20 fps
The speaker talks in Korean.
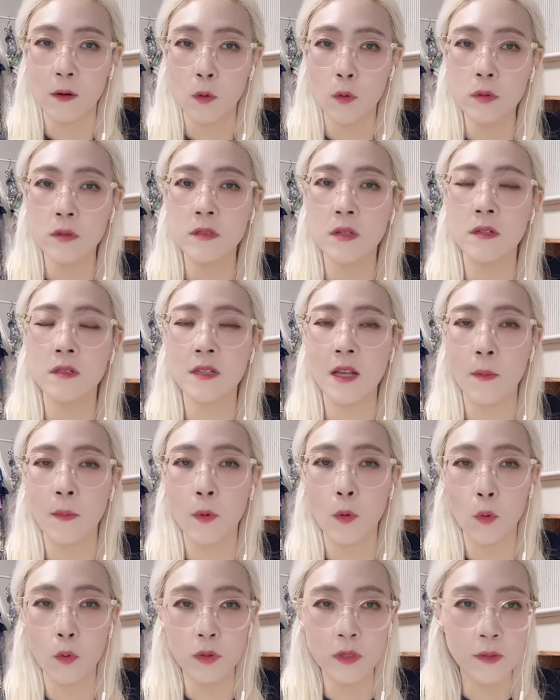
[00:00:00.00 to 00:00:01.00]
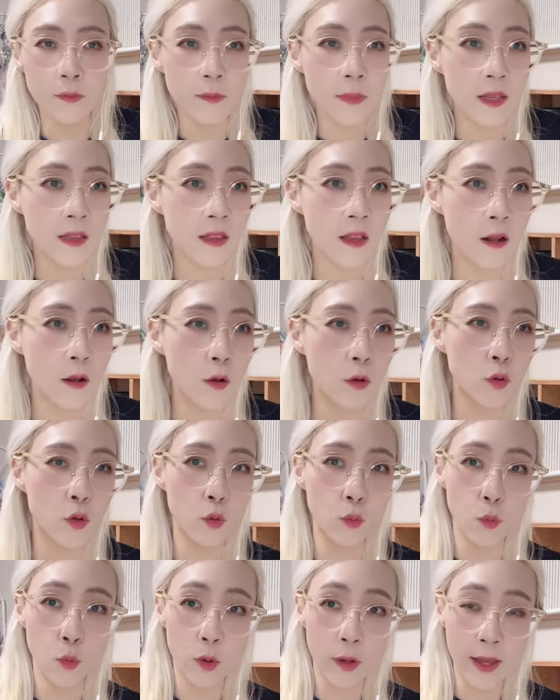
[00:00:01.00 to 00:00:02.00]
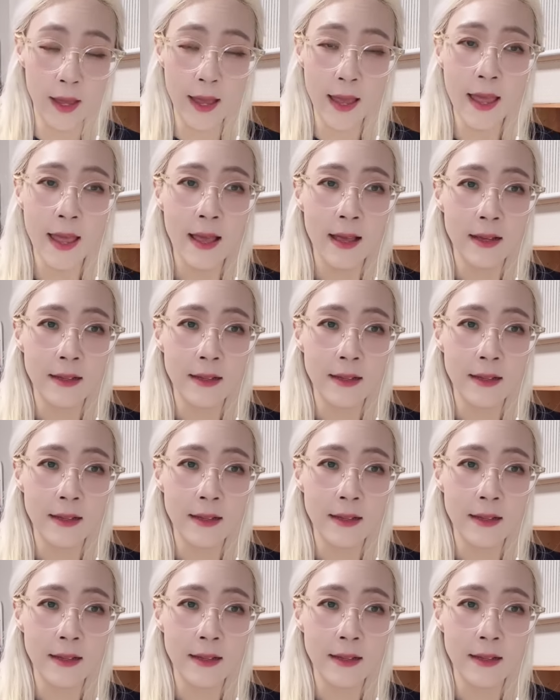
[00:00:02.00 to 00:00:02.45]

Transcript: 5,450만 달러 규모의